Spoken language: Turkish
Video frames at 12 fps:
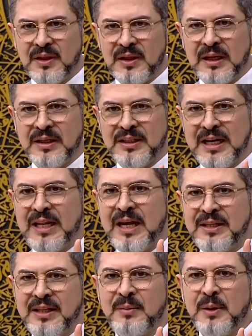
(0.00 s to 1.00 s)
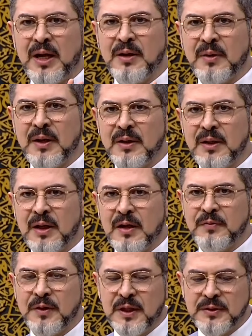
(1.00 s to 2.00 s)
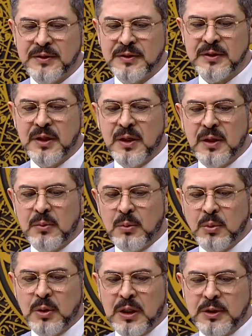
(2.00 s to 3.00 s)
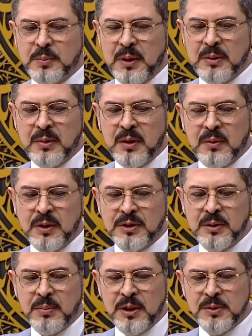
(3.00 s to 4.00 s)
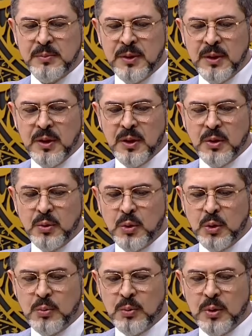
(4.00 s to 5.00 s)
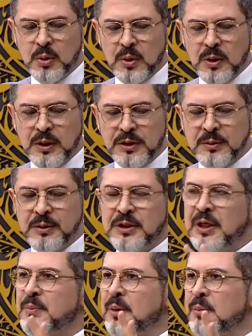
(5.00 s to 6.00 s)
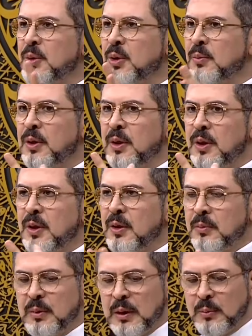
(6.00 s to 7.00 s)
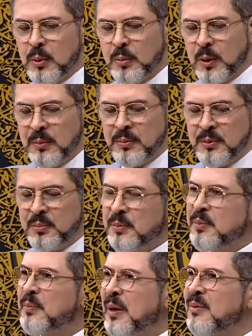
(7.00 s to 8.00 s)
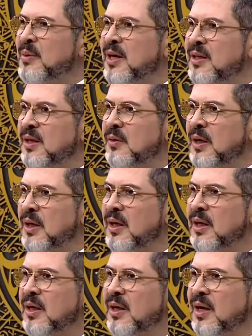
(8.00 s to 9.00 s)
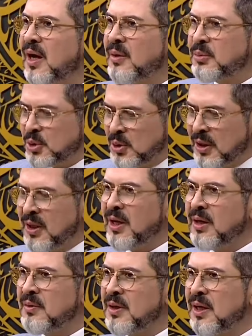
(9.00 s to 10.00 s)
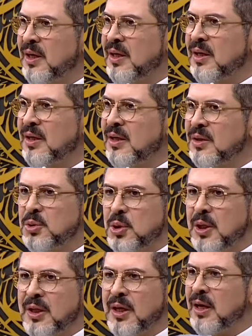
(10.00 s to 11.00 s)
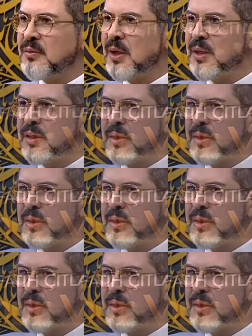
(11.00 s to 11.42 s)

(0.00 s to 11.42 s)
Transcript: Yani keler diye bir hayvan. Affedersiniz. Onun kaç parmağı var işte? Beş mi? Dört mü? Şimdi hiç şey yapamıyorum. Yani böyle böyle bir, bir parmakları var. Abi şu kadar hayvanı. Şu kadar hayvan.